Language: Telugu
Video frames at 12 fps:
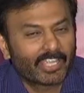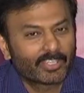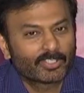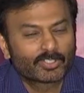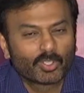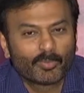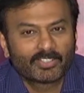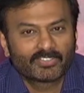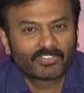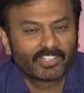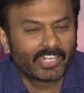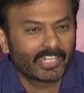థ్యాంక్ యూ సో మచ్
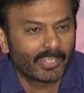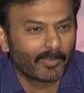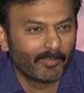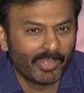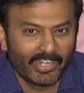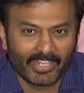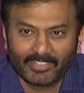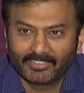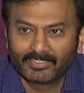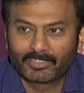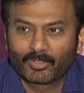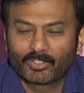ఫర్ ద ఎంటైర్ మీడియా
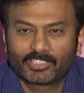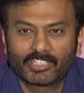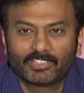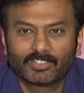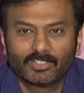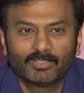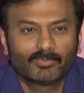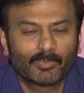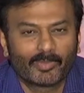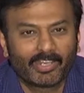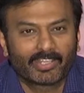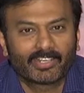ఇక్కడికి వచ్చినందుకు
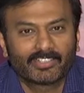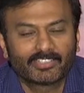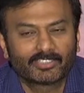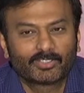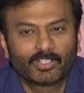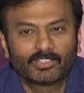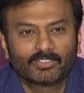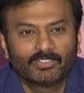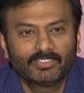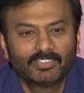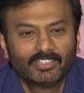మమ్మల్ని ఎంకరేజ్ చేస్తున్నందుకు